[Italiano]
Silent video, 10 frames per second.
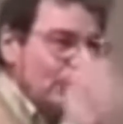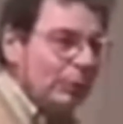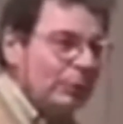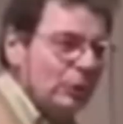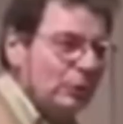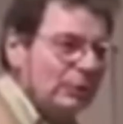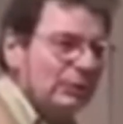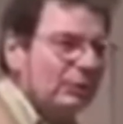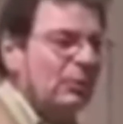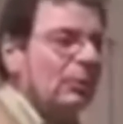Lo ridico in
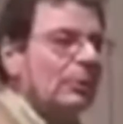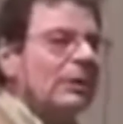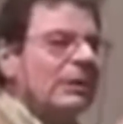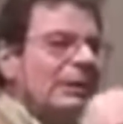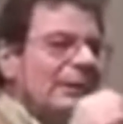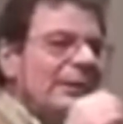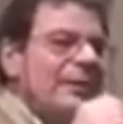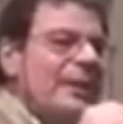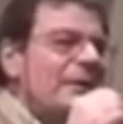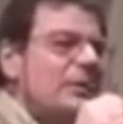un altro modo.
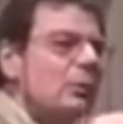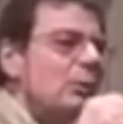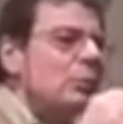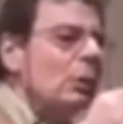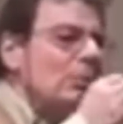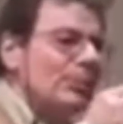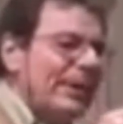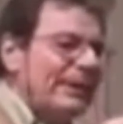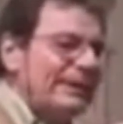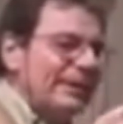Nell'istante in cui tu
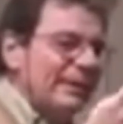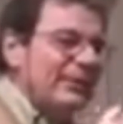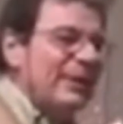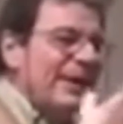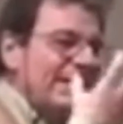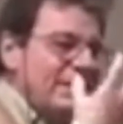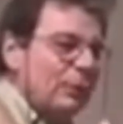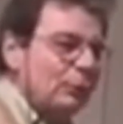comprendi che sei